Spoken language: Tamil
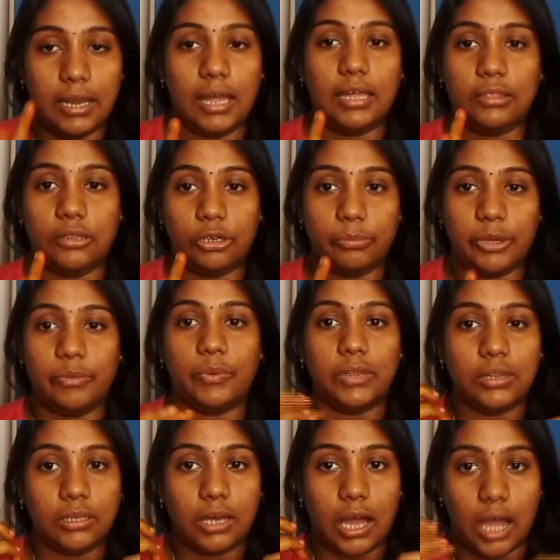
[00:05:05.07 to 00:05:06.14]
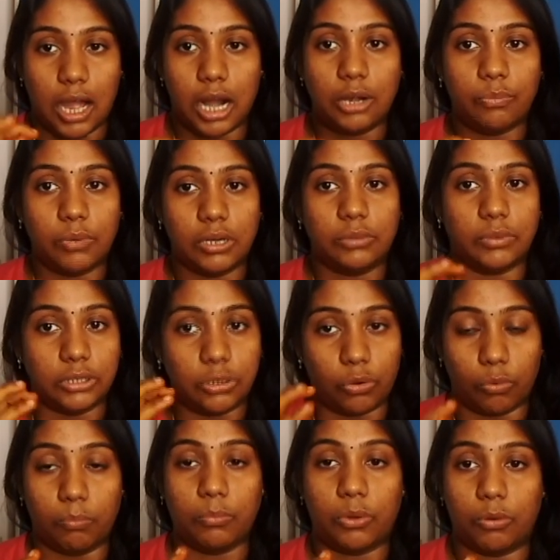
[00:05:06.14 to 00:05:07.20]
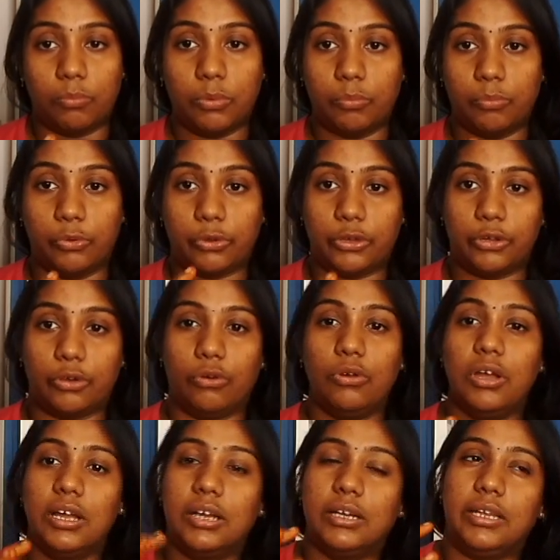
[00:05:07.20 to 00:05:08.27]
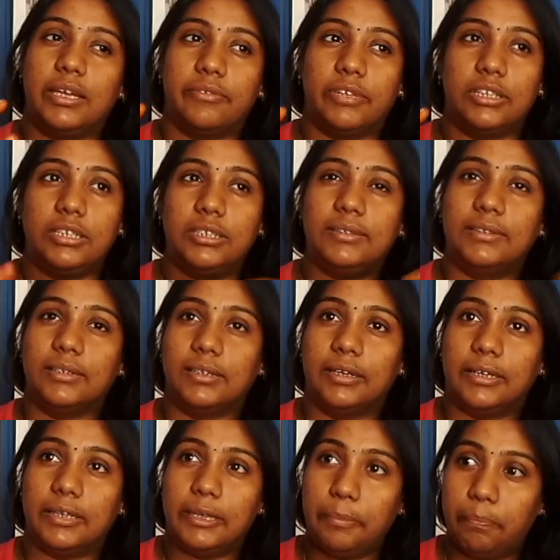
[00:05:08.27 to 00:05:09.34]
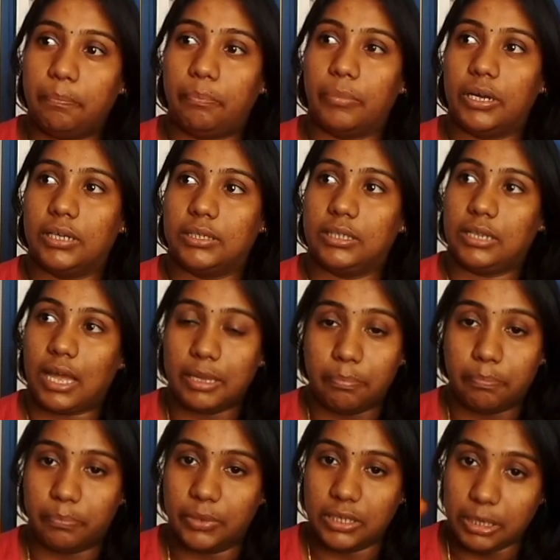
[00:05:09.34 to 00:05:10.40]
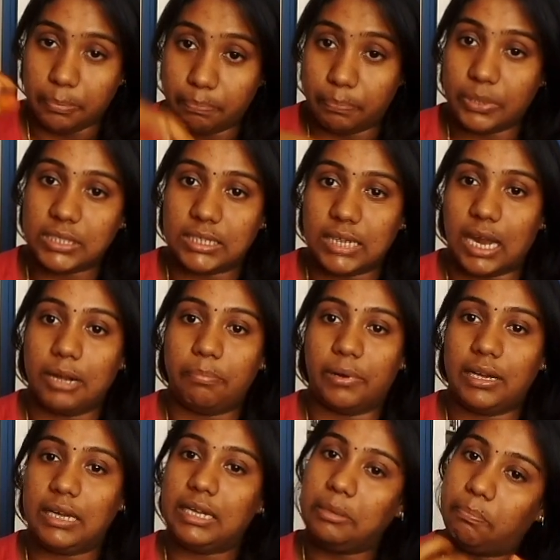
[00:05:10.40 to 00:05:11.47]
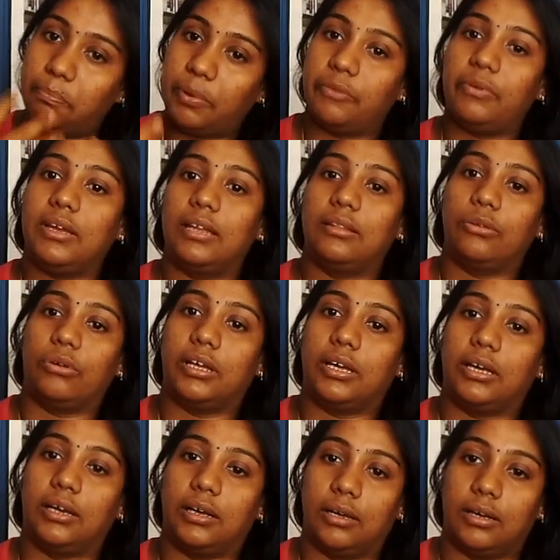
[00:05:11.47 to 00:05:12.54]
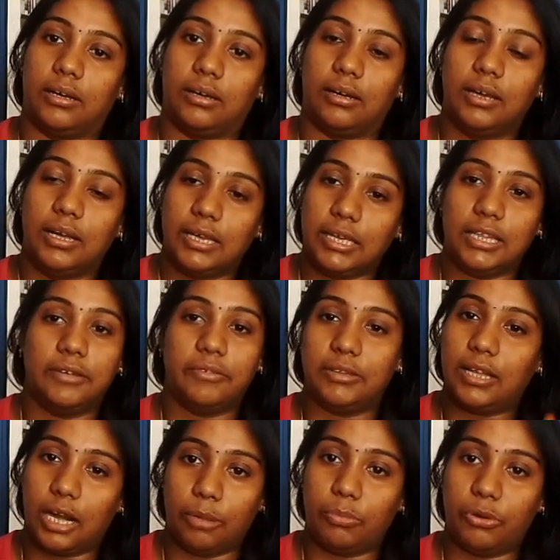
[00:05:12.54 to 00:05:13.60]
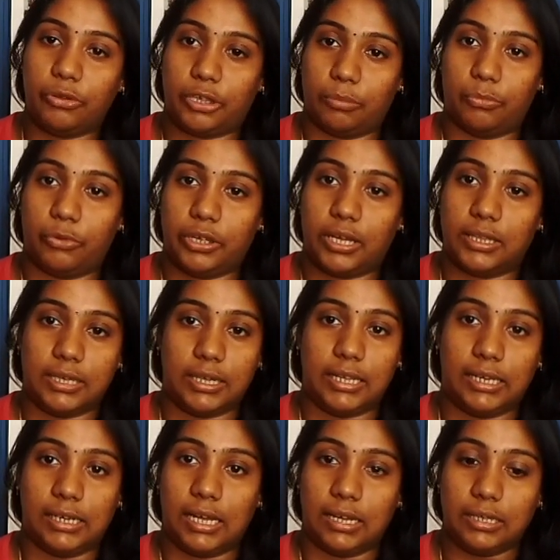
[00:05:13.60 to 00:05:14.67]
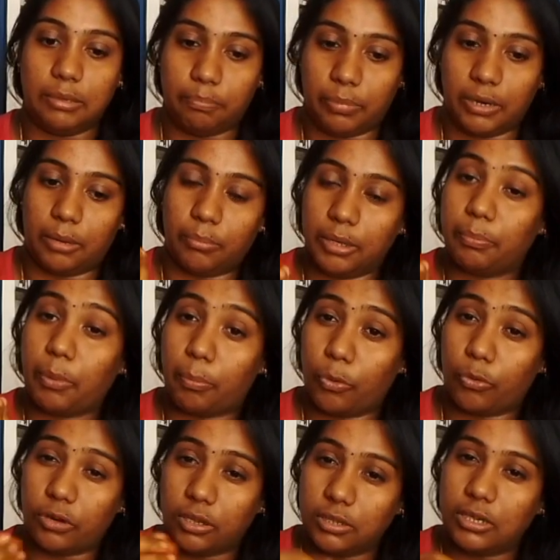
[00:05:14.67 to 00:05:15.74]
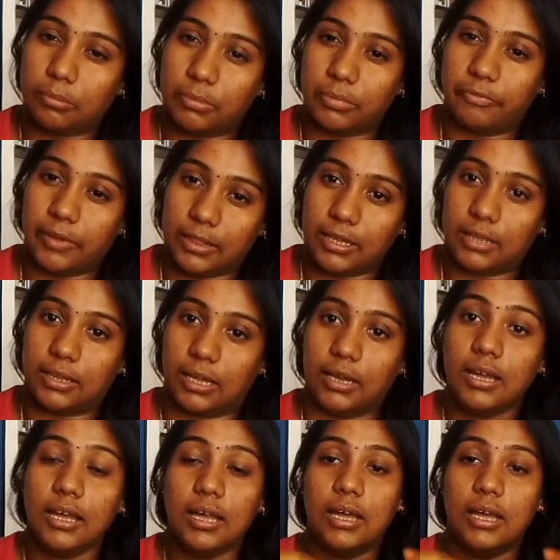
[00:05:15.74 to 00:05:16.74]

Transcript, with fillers: எல்லாத்துக்குமே வந்து ஹார்ட் ஒர்க் வந்து ரொம்ப ரொம்ப முக்கியம் நீங்கள் வந்துட்டு இப் நான் இப்போ ஸ்டார்ட் பண்ணிட்டு இப்போவே அதோட இதை வந்து அனுபவிக்க முடியாது இல்லைங்களா இப்ப நம் இப்போ போடுறது நம்ம விதை தான்